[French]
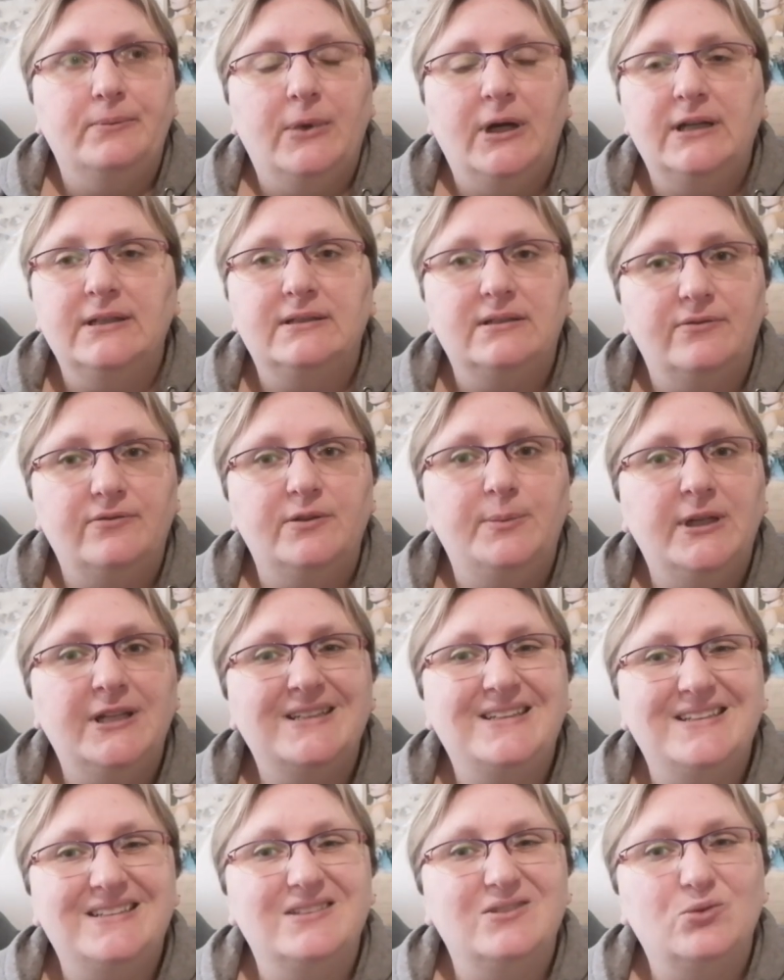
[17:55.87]
ouais, ça fait
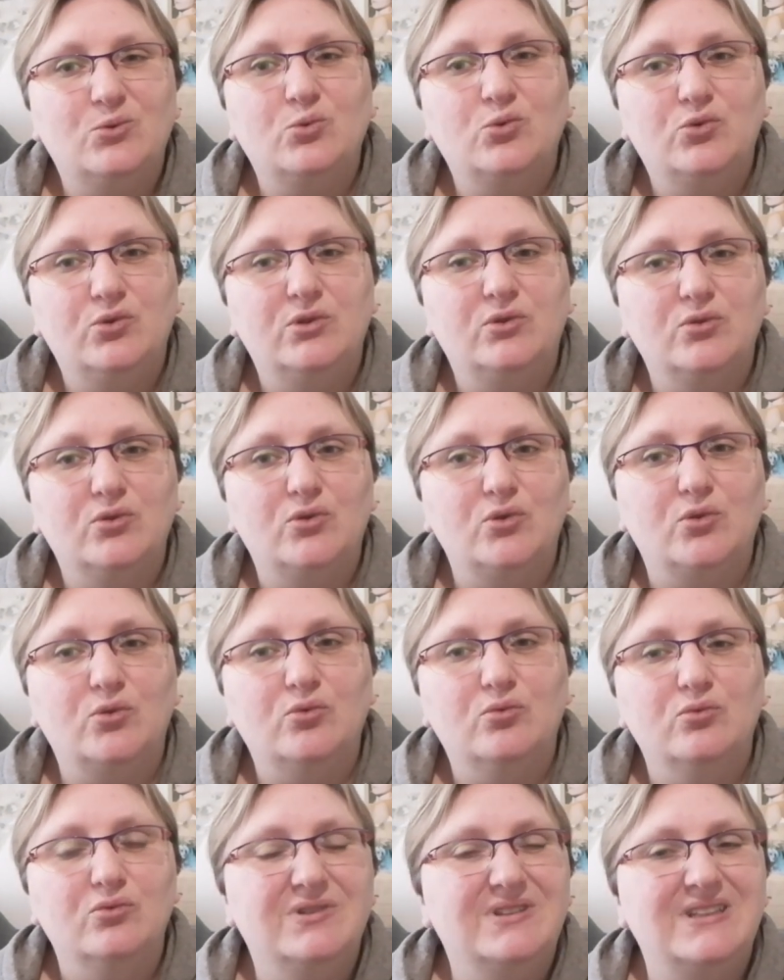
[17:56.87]
bien 15 ans que je suis sur ce
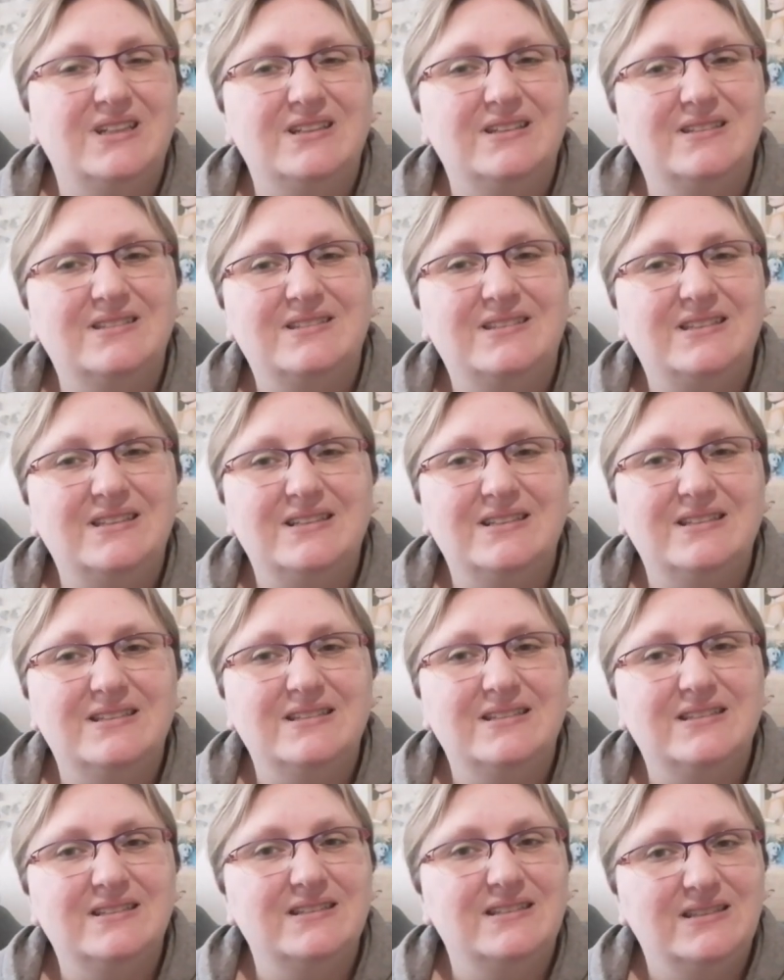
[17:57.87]
compte,
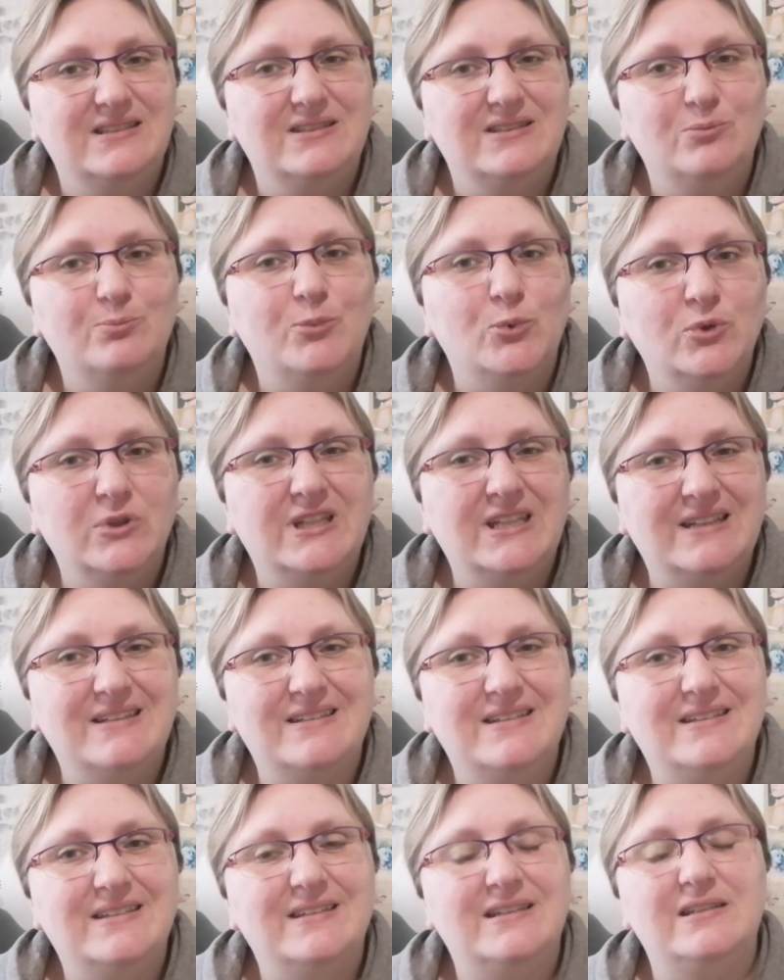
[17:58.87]
une bonne
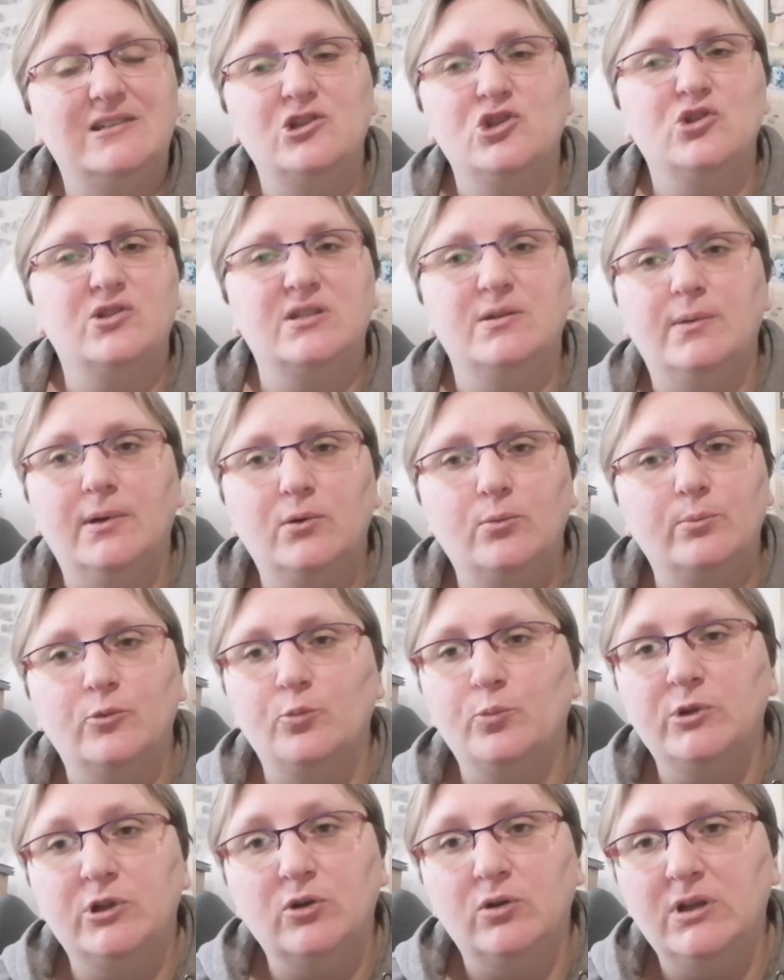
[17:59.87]
quinzaine d'années. Je sais pas
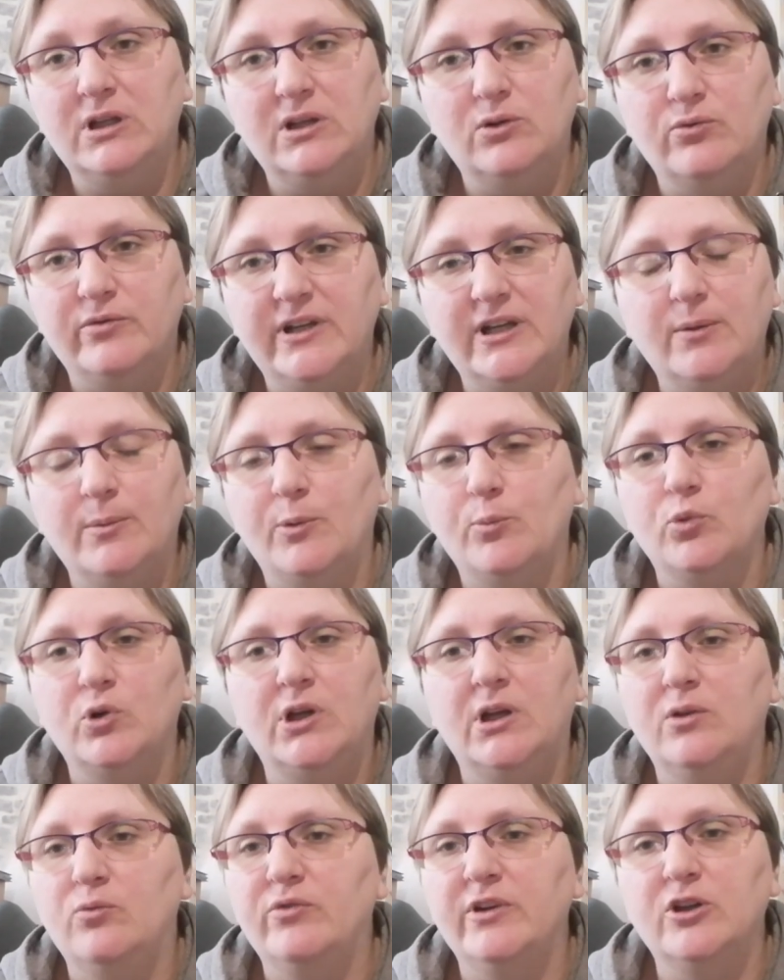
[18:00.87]
depuis quand il est ouvert, mais bon,
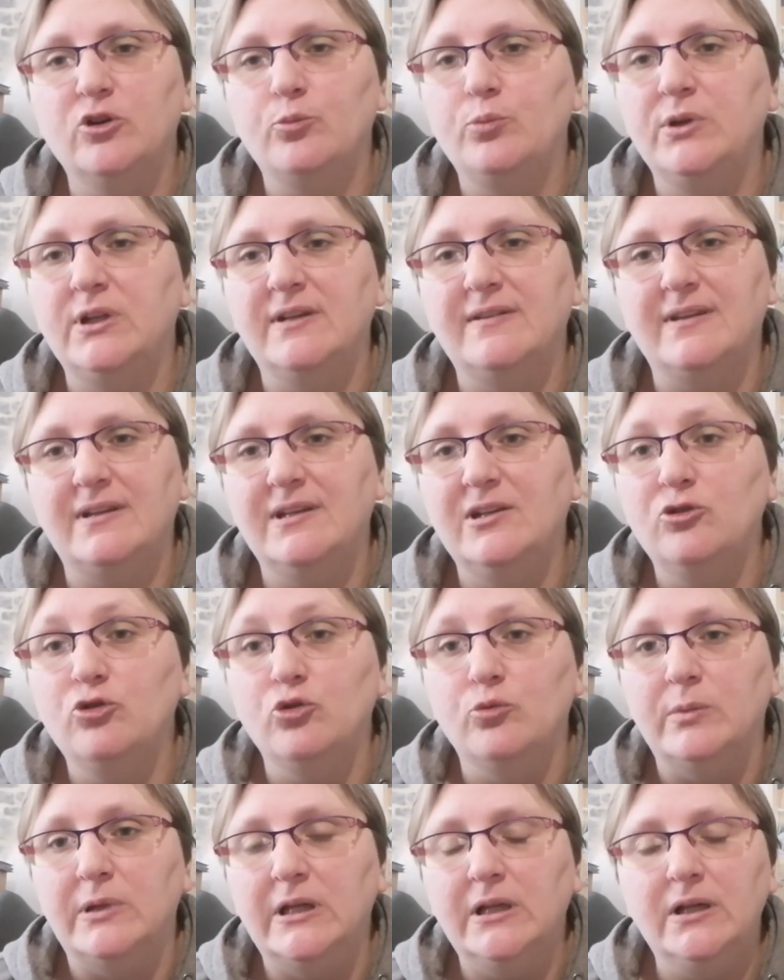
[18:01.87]
il est ouvert depuis les années
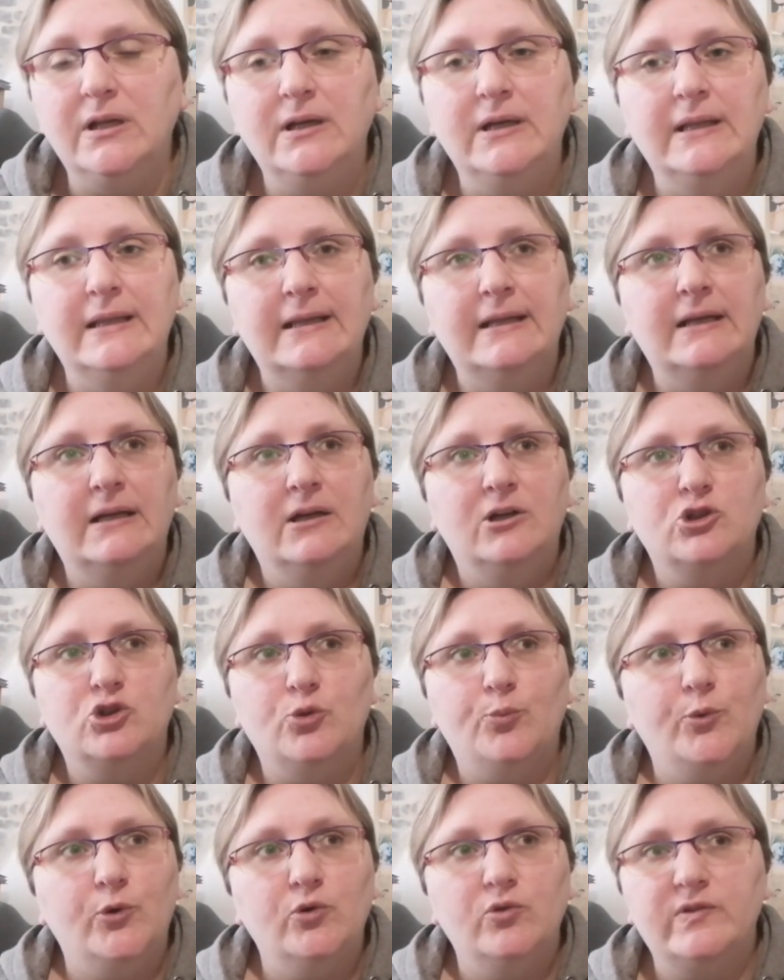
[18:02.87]
2000,
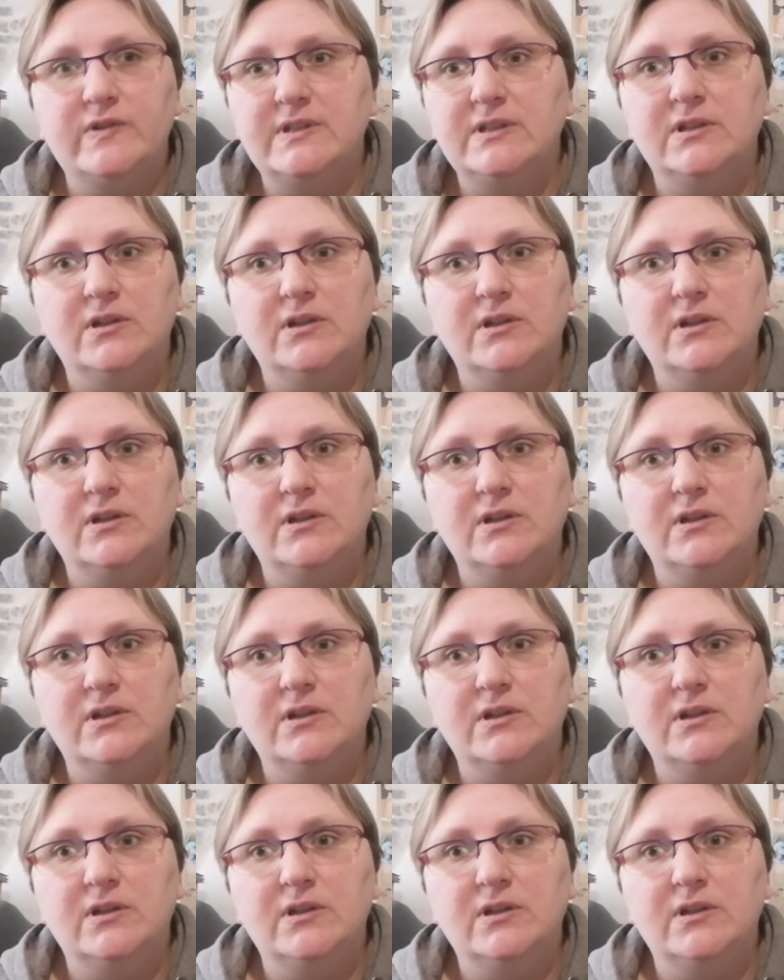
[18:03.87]
je pense,